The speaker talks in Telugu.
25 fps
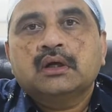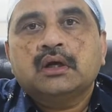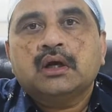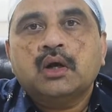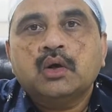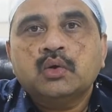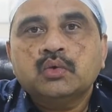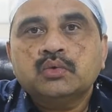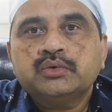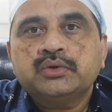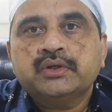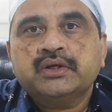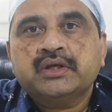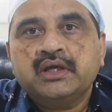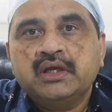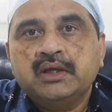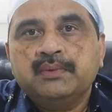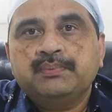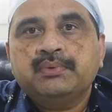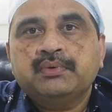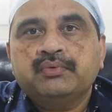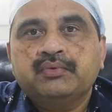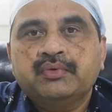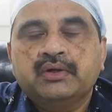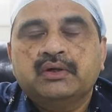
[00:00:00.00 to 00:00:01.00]
హౌ టు
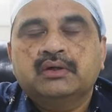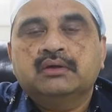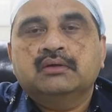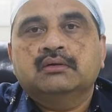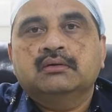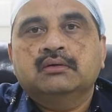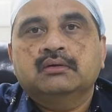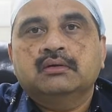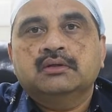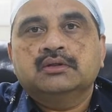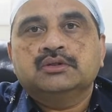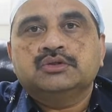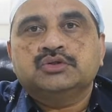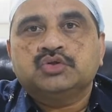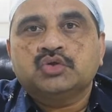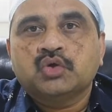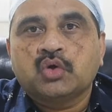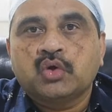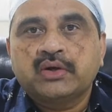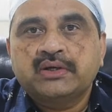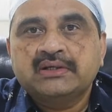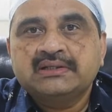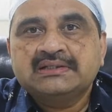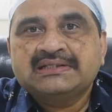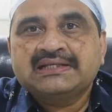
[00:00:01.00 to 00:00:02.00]
కీప్ యువర్
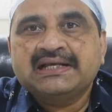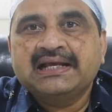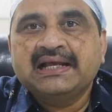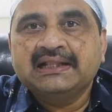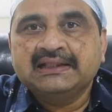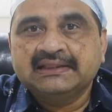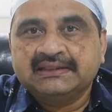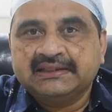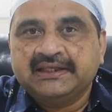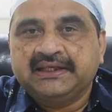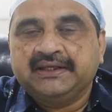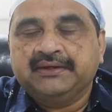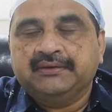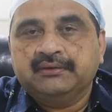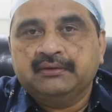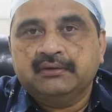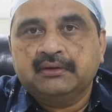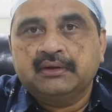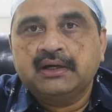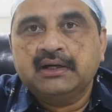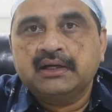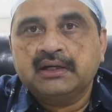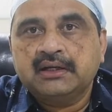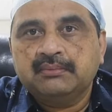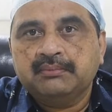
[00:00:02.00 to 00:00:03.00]
జాయింట్స్ హెల్తీ
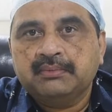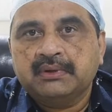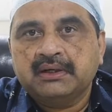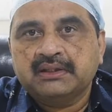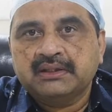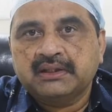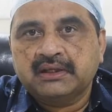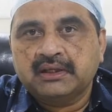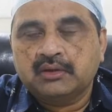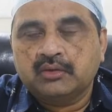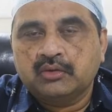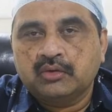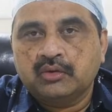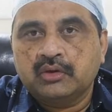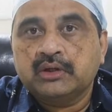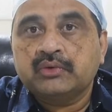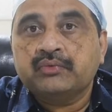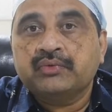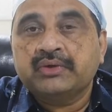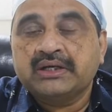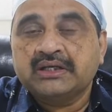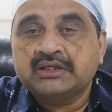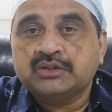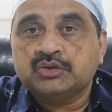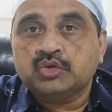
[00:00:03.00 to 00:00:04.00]
అంటే మన దగ్గర
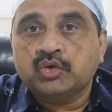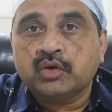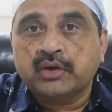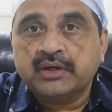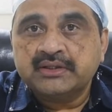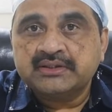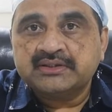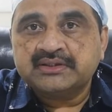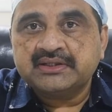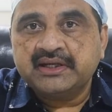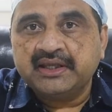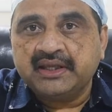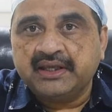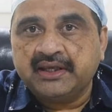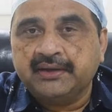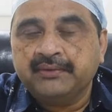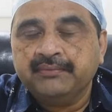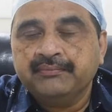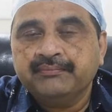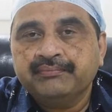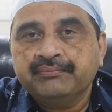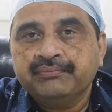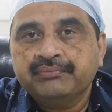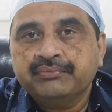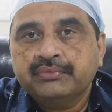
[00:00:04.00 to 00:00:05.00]
ఉన్నటువంటి జాయింట్స్ని
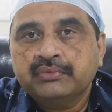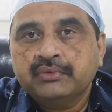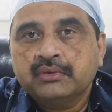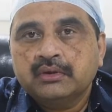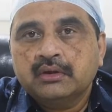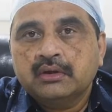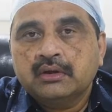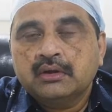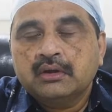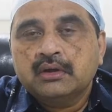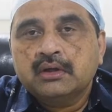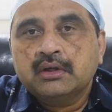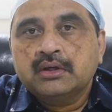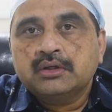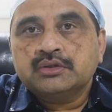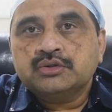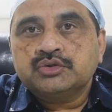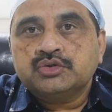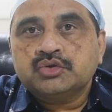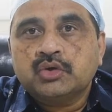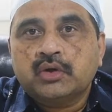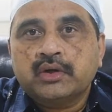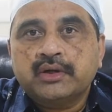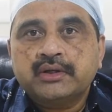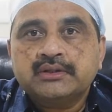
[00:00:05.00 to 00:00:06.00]

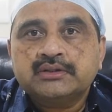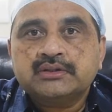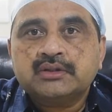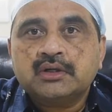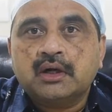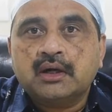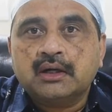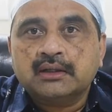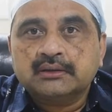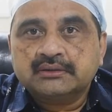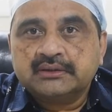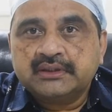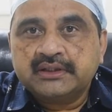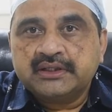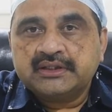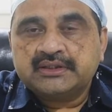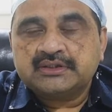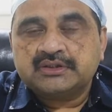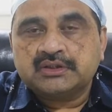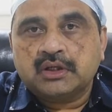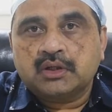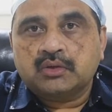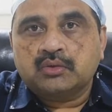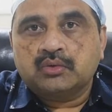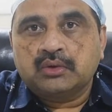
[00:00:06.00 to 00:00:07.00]
జాయింట్స్
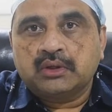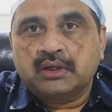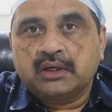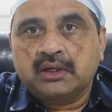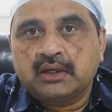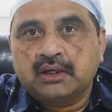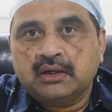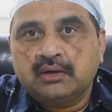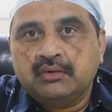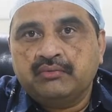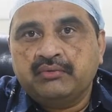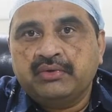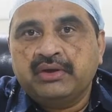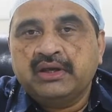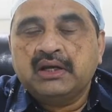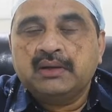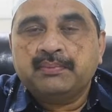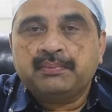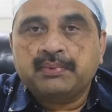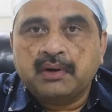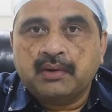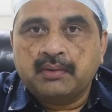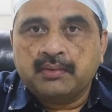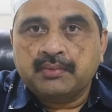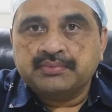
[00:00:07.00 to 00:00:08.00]
ఆర్థరైటిస్ రాకుండా వేరే
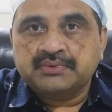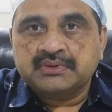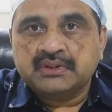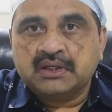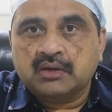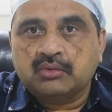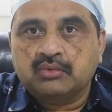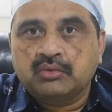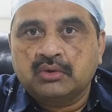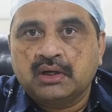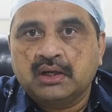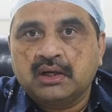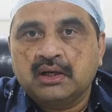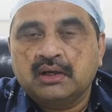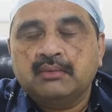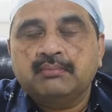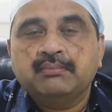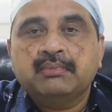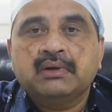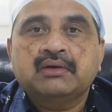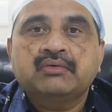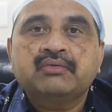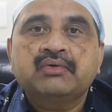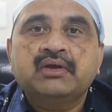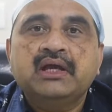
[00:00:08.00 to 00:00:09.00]
ప్రాబ్లమ్స్ రాకుండా
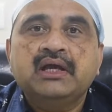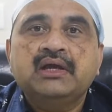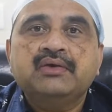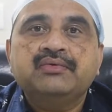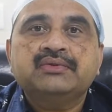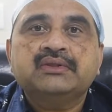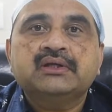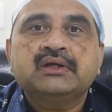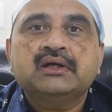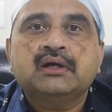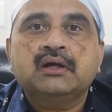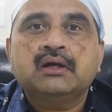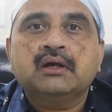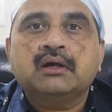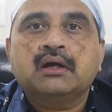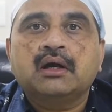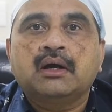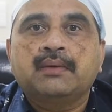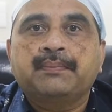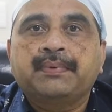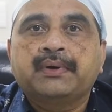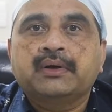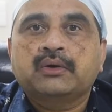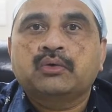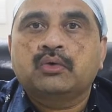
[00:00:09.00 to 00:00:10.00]
మనం ఏ విధంగా
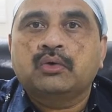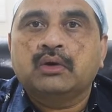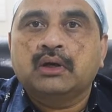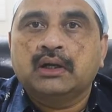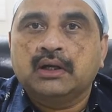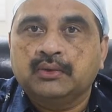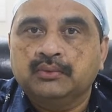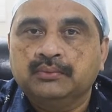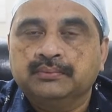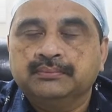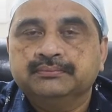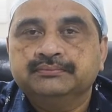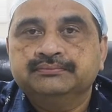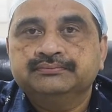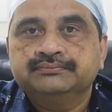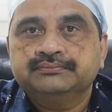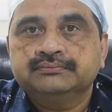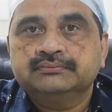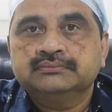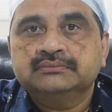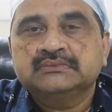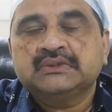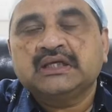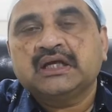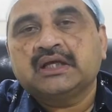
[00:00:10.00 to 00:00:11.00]
కాపాడుకోగలము
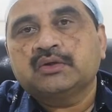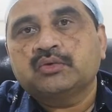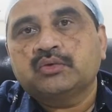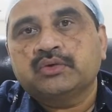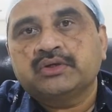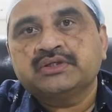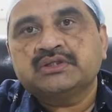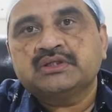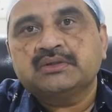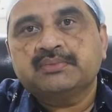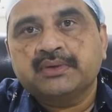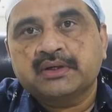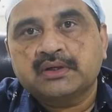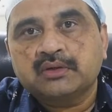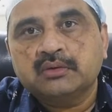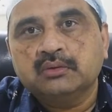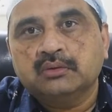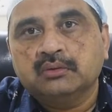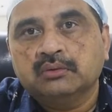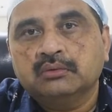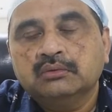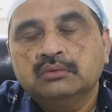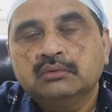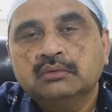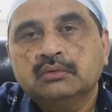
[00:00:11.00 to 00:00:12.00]
దాని గురించి మీకు
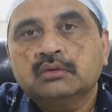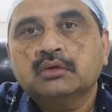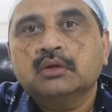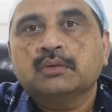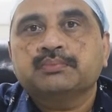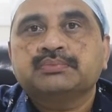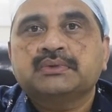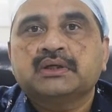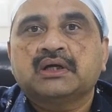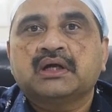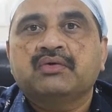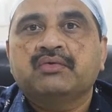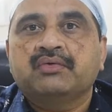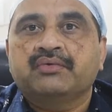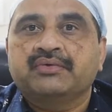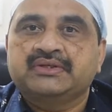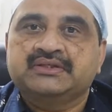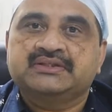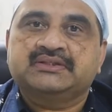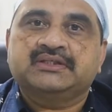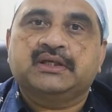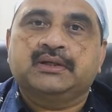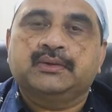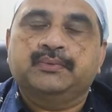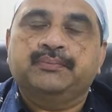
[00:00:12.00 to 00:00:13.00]
క్లుప్తంగా
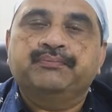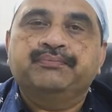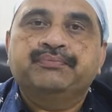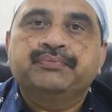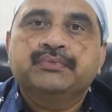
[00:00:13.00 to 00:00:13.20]
వివరిస్తాను